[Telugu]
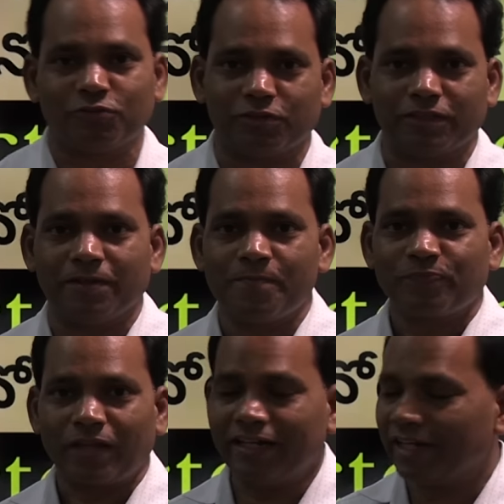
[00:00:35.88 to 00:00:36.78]
అవుతుంది
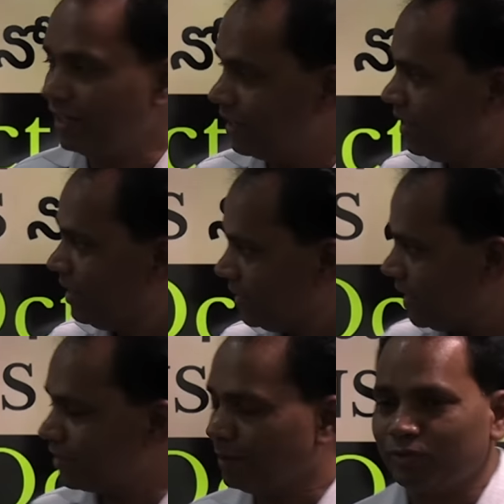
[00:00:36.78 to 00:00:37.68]
అంటే ఏంటి
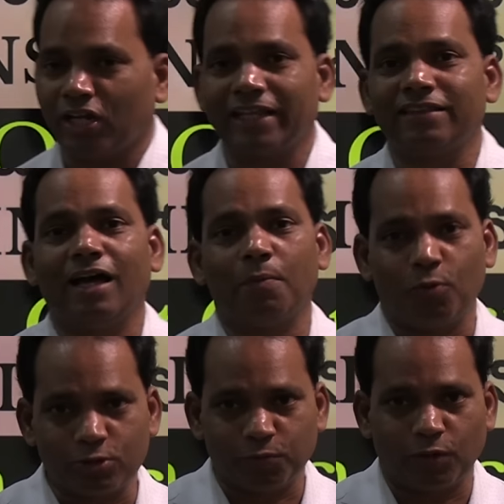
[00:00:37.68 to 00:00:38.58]
ఎగ్జామ్ జరిగిద్దా
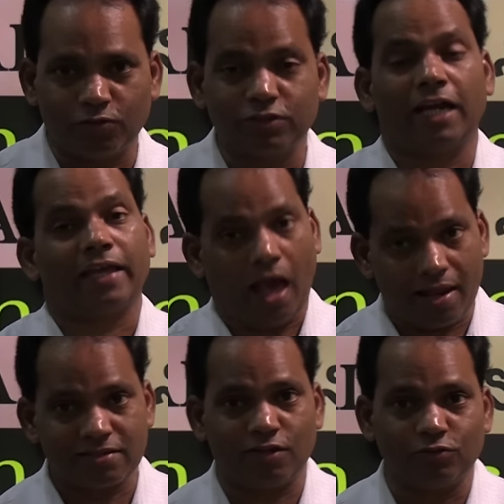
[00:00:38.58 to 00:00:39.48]
పోస్ట్ పోన్ అవుద్దా
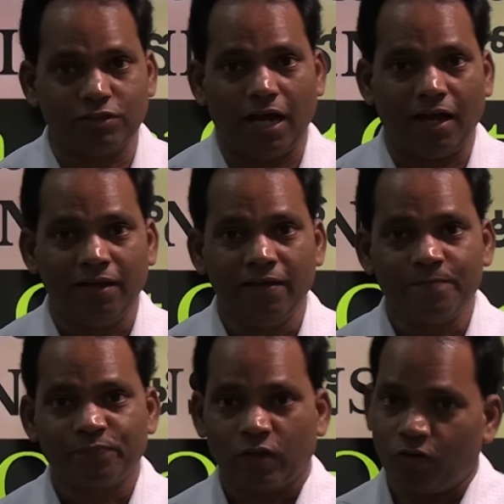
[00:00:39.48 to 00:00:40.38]
క్యాన్సిల్ అవుద్దా
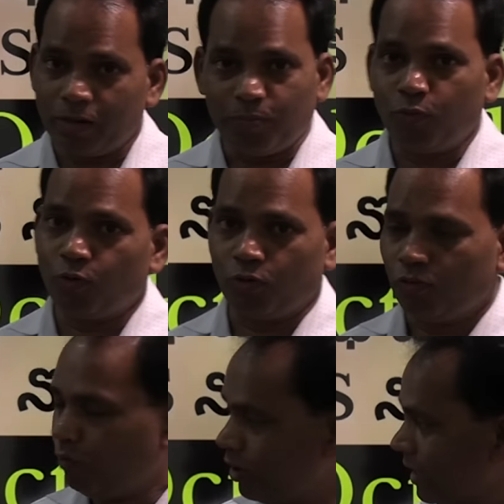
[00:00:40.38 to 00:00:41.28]
ఓకే మూడు
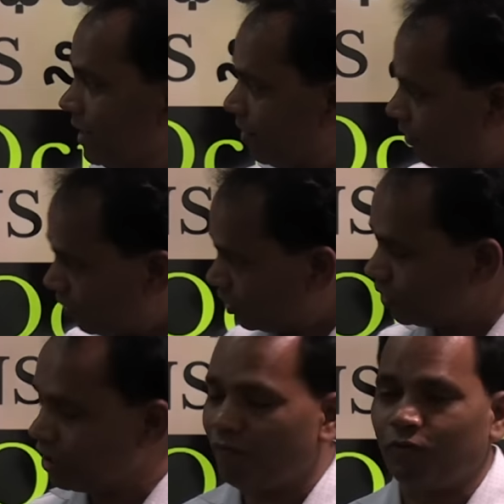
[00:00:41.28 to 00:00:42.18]
ఒకటి
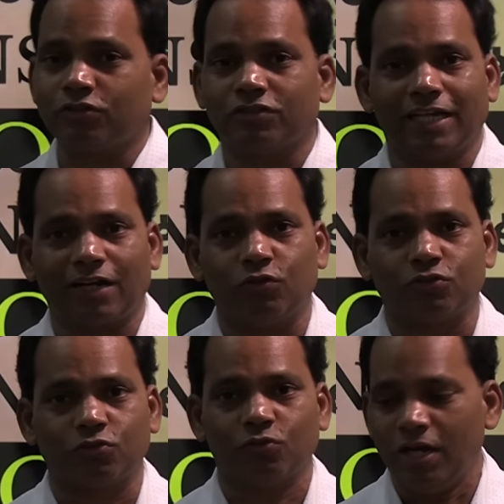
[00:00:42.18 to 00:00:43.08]
కంటిన్యూ అవ్వచ్చు
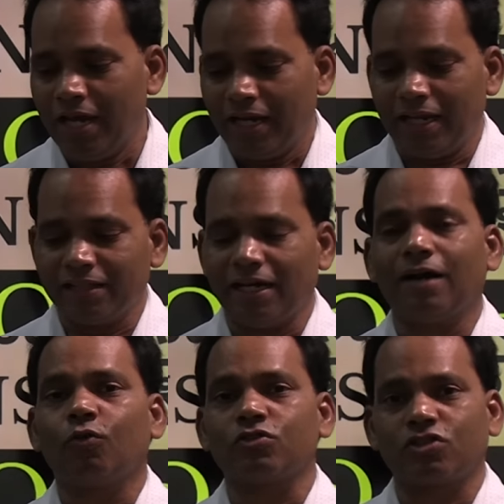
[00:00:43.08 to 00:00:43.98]
జరగవచ్చు లేదా
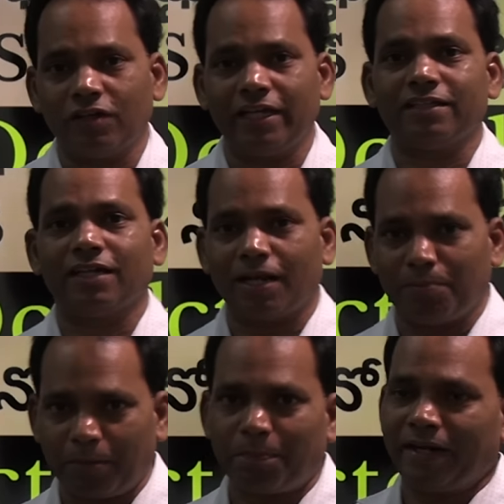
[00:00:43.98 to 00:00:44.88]
క్వశ్చన్లు ఏదన్నా
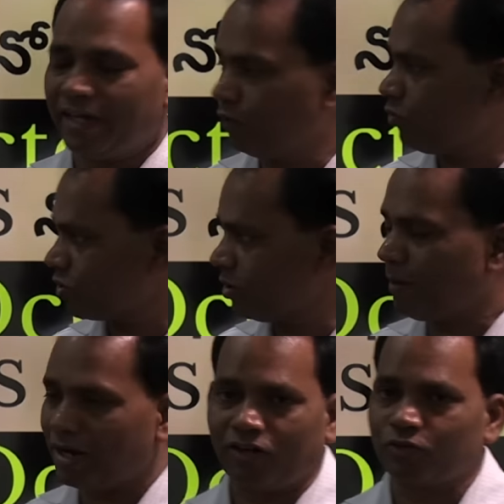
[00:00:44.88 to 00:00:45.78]
మనం పన్నెండు క్వశ్చన్లు
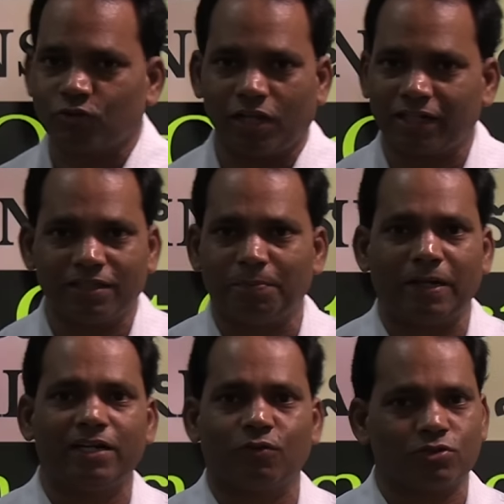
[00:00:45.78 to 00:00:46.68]
మాట్లాడుతున్నారు కదా
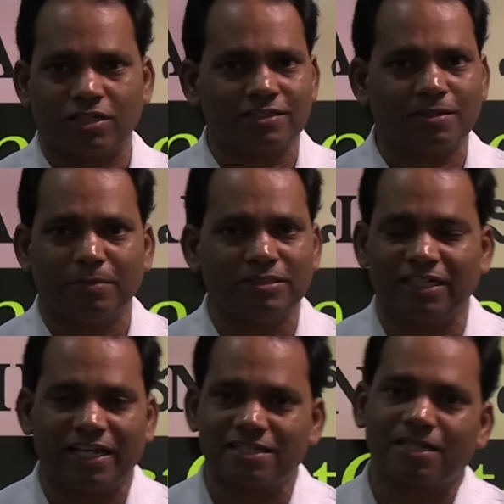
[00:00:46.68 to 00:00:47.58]
పన్నెండు క్వశ్చన్కి
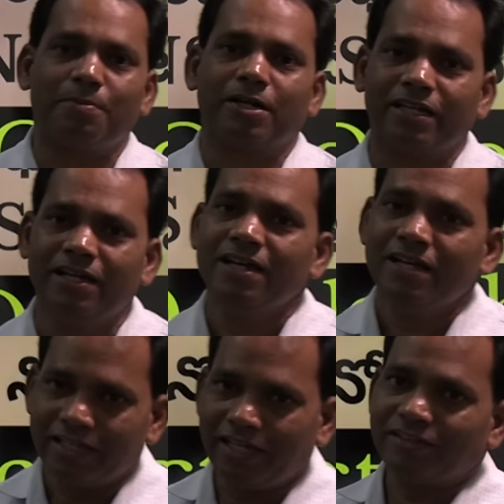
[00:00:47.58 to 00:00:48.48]
సంబంధించిన కేసు కాబట్టి
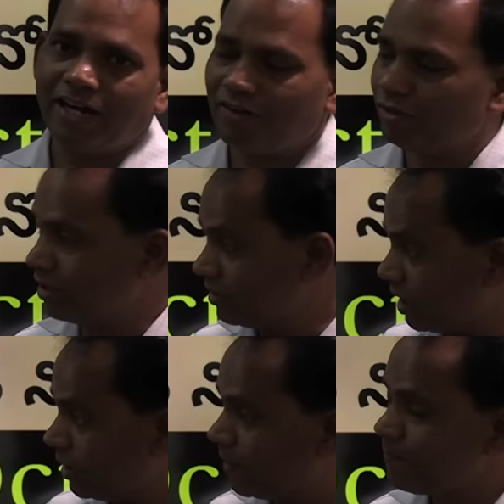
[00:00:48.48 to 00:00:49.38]
ఏ తేడా వచ్చిన
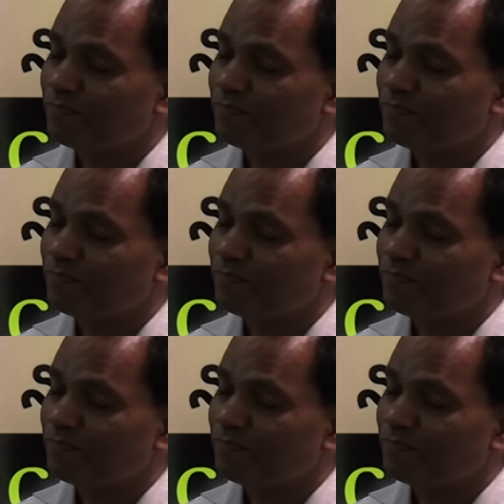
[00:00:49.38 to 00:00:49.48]
దాన్ని